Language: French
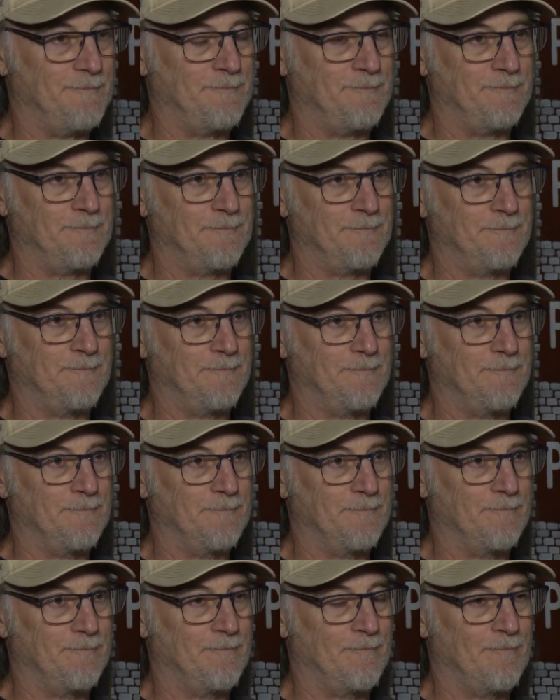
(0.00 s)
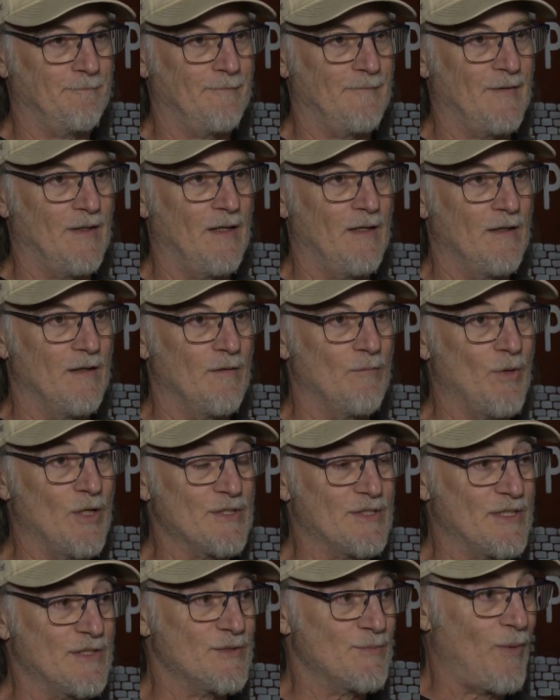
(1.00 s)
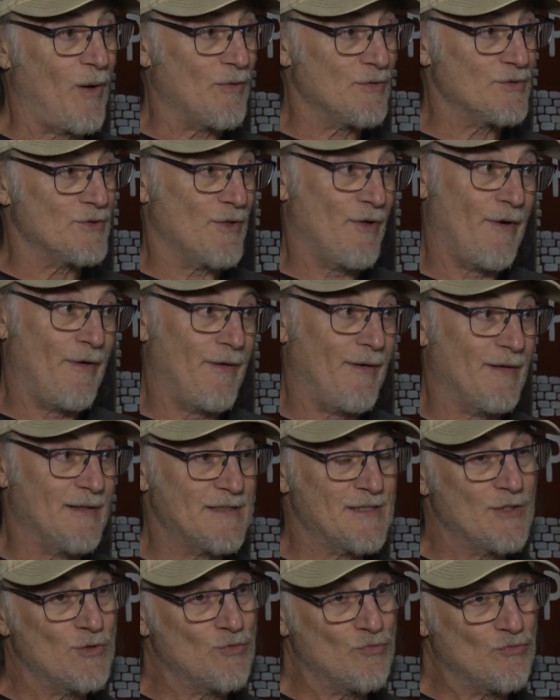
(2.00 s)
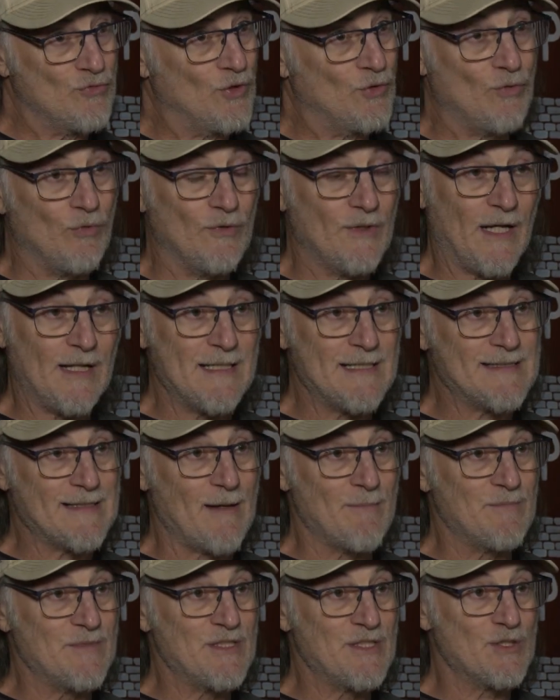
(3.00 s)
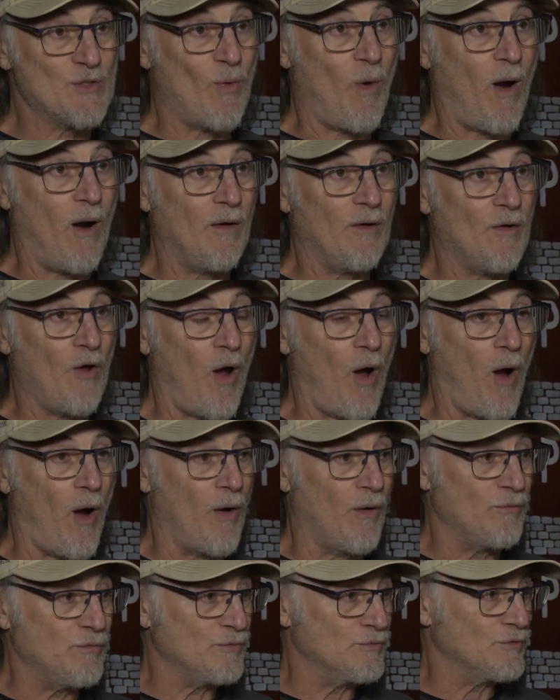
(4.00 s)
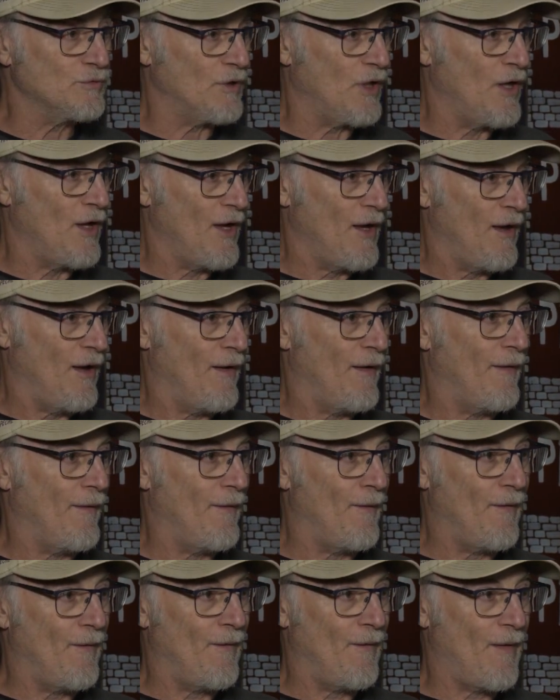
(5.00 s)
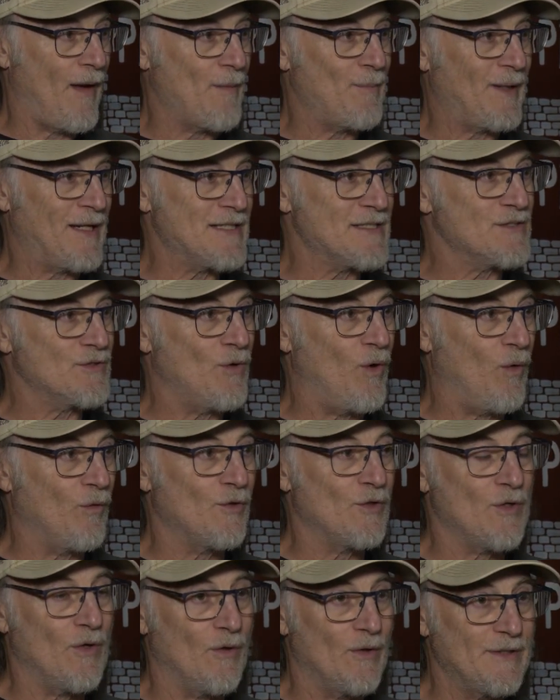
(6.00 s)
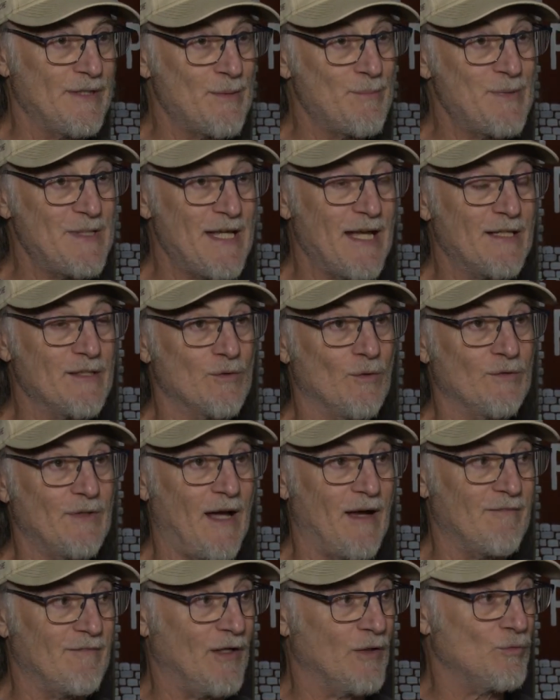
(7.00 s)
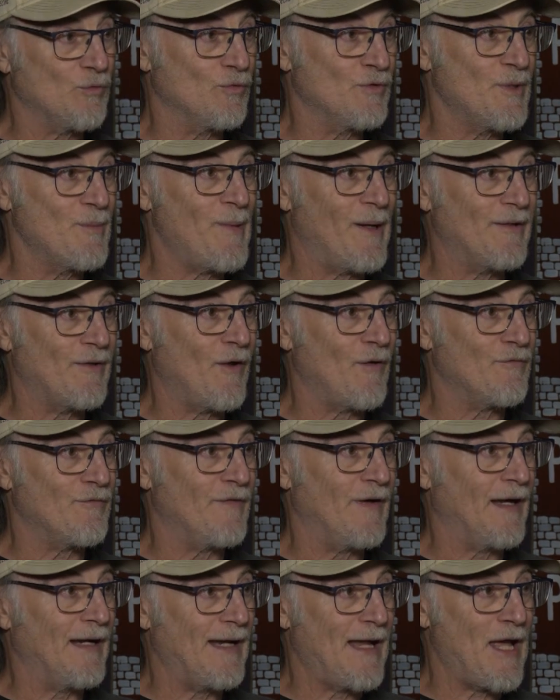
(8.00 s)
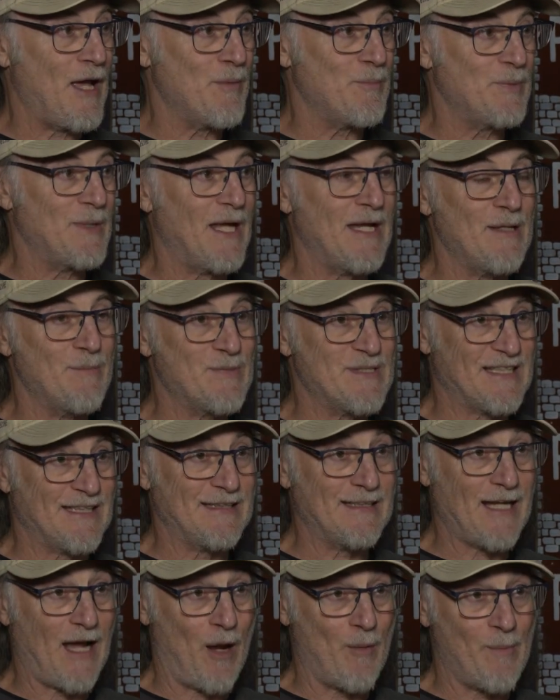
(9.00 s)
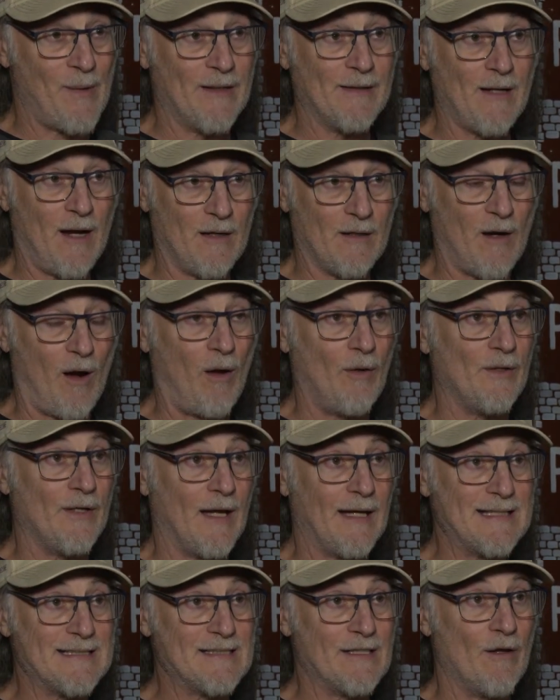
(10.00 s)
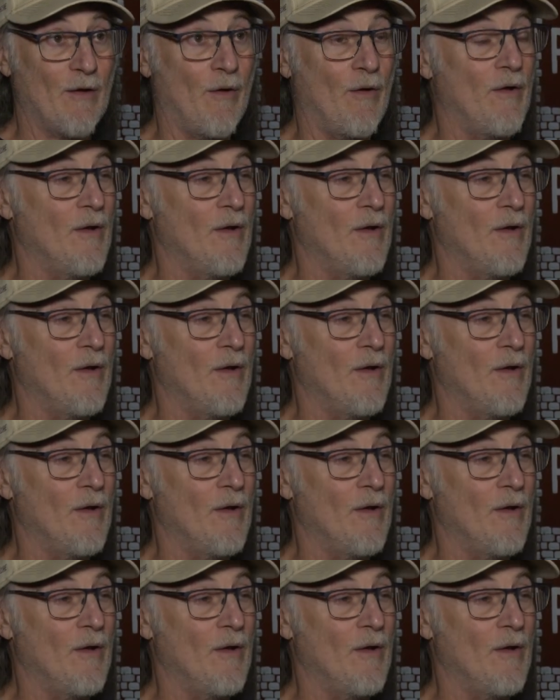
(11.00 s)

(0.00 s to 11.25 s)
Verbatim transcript: ça se passe à quel moment? Ben, ça se passe, euh, c'est tout le temps les samedis soirs, le 11. Euh, après ça, on a des billets qui sont en vente au dépanneur Ferland puis à l'épicerie de campagne encore. Il n'en reste